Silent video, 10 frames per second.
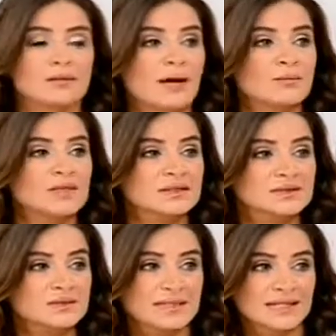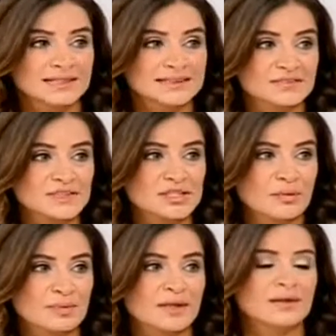معمولين خصوصي للتي في
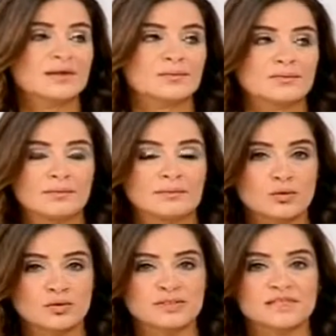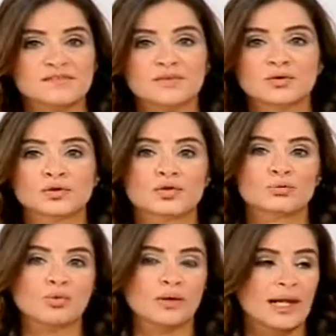شوبينج نعم. موجودين فيهم
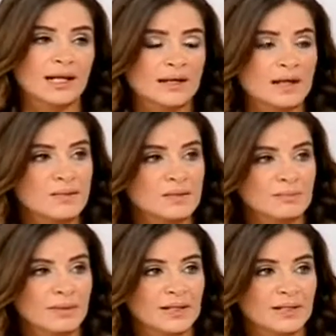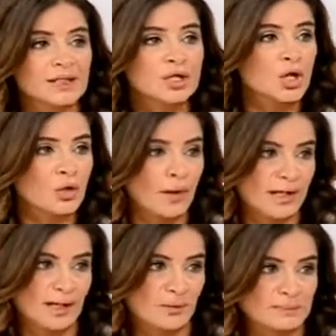يطلبوهم على الارقام المبينه
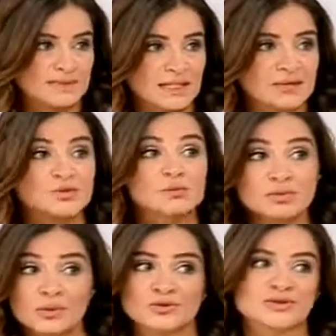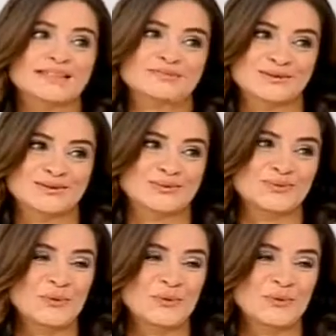وعلى الويب سايت ومش موجودين بالسوق